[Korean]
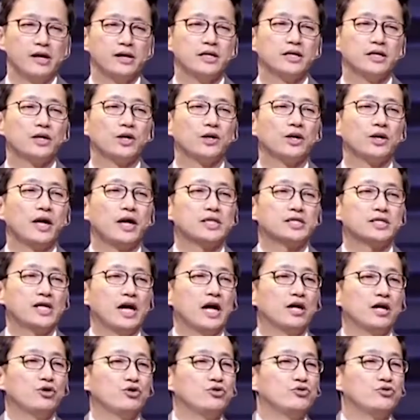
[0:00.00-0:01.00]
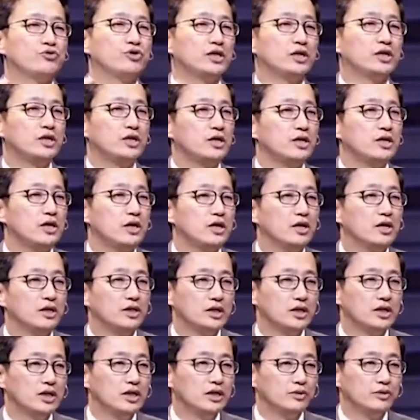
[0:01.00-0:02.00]
그렇게 자꾸 우리를
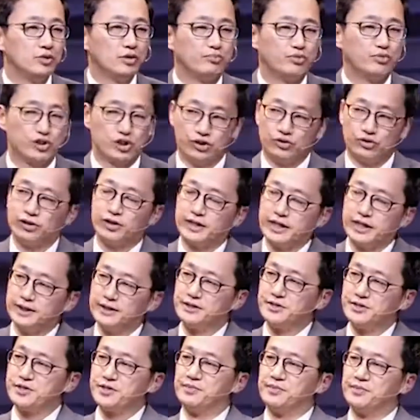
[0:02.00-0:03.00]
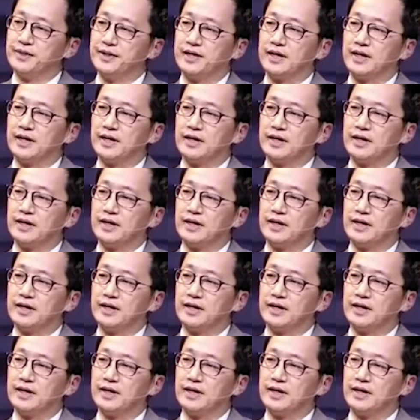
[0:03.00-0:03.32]
이름을 붙이고 있다는 것입니다.